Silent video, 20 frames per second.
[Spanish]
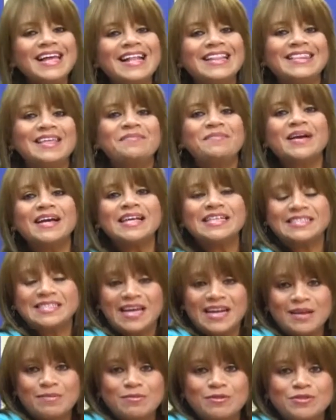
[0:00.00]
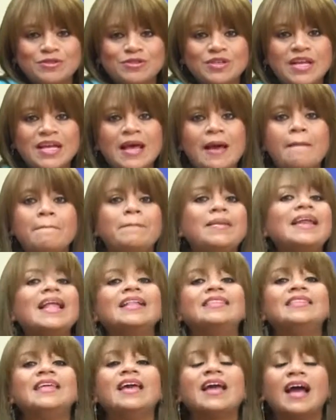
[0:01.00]
El tema que estaremos
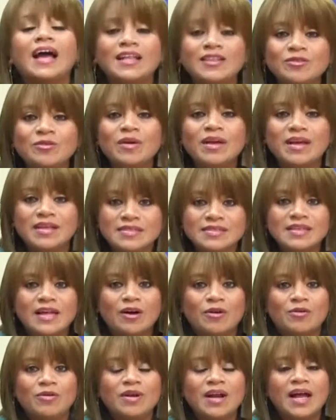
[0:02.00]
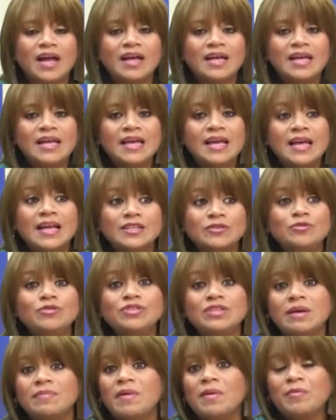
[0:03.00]
platicando en esta hora es
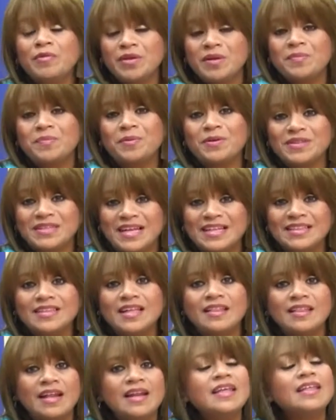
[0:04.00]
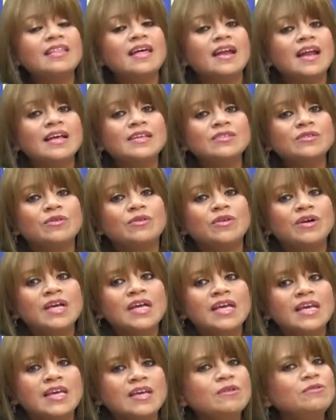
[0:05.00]
un tema muy importante de liderazgo
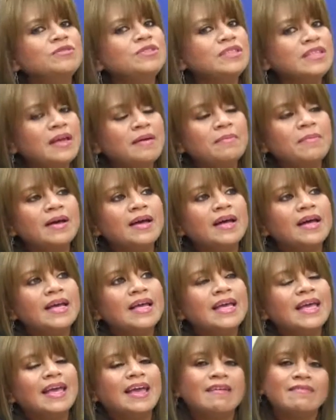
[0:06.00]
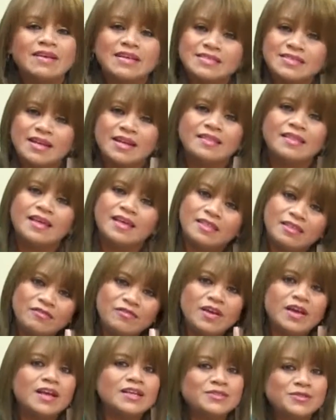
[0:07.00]
y un tema que va a ser de
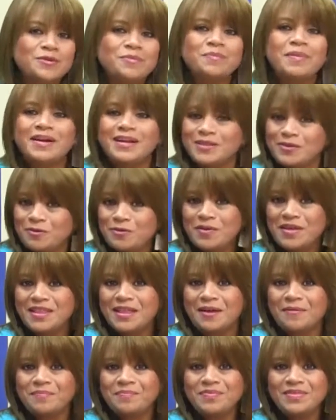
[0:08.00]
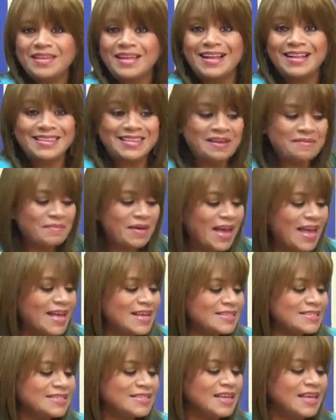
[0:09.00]
edificación para tu vida. El tema
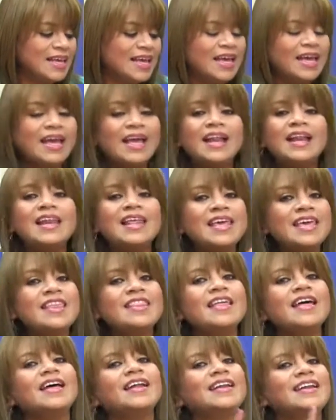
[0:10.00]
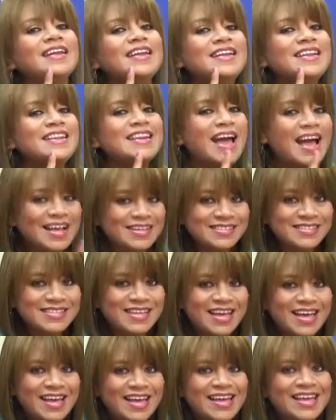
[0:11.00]
es, el líder
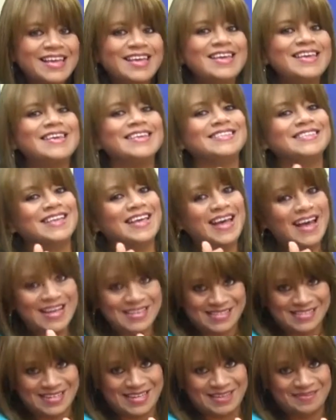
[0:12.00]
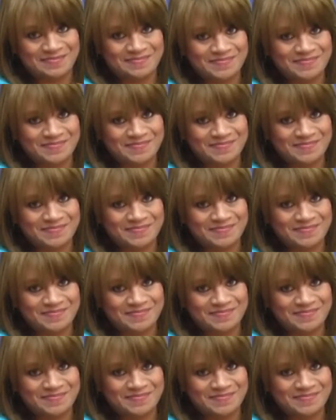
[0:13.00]
nace y se hace.